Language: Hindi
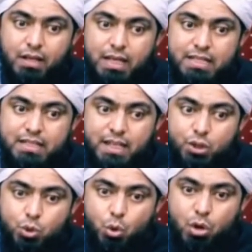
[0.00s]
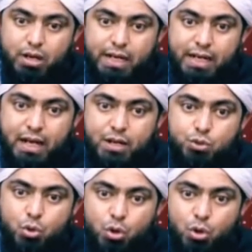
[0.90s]
इसके तोड़ने का
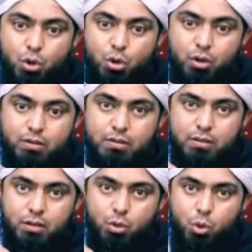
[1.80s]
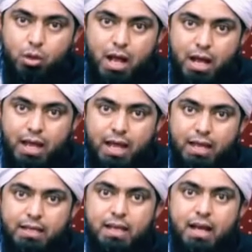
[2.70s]
जो गुना
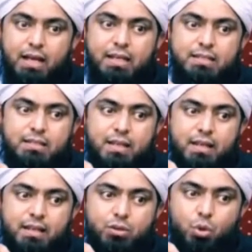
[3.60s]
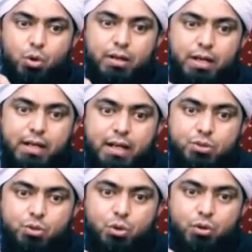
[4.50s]
है या इसके तोड़ने का
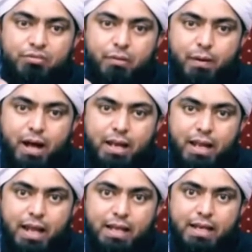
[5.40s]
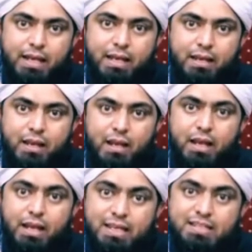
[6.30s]
जो वबाल है
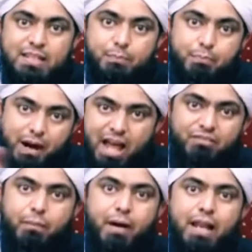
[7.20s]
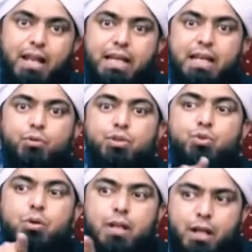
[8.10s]
इससे बड़ा वबाल है कि वो
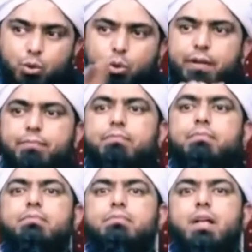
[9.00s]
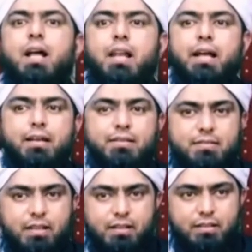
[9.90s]
इसको ना तोड़े अल्लाह के
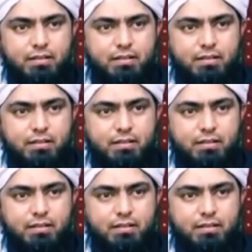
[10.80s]
नज़दीक